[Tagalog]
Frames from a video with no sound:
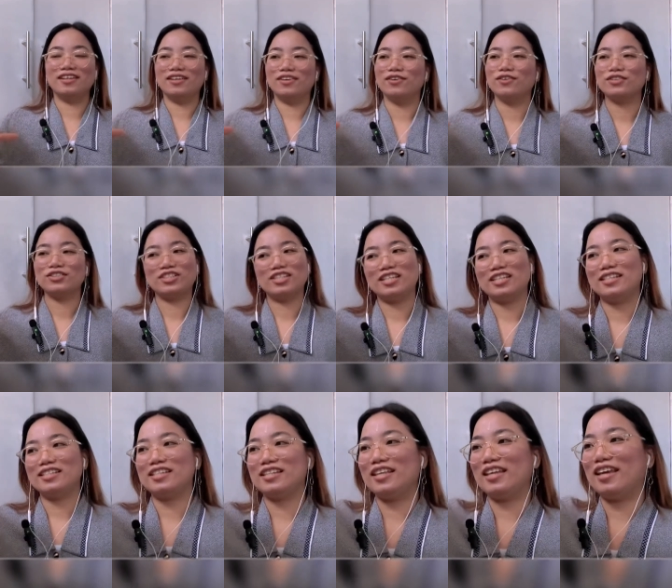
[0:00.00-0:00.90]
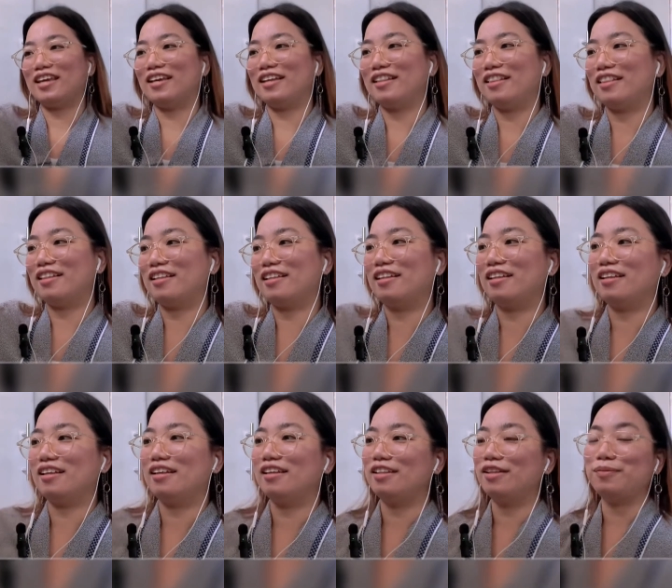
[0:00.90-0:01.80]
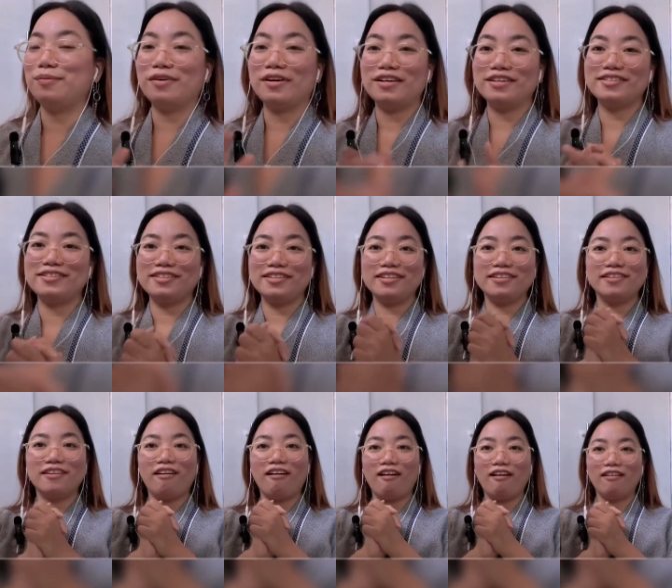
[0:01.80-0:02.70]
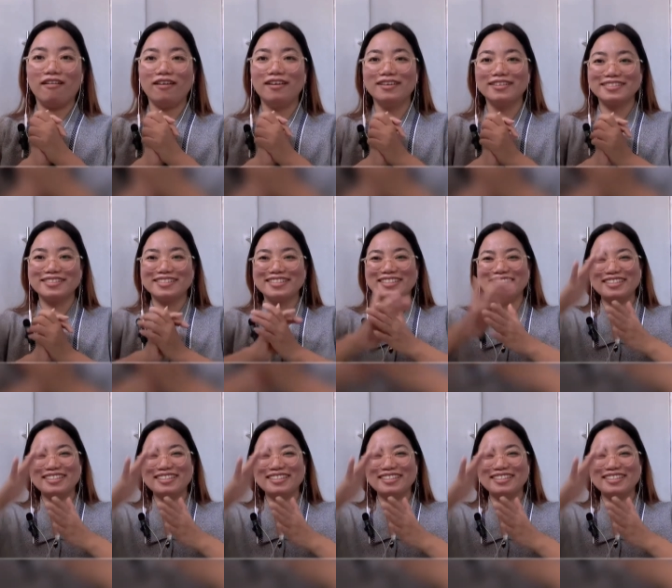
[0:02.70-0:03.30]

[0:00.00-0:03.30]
Hoxie, CL. Diba, astig ang angas.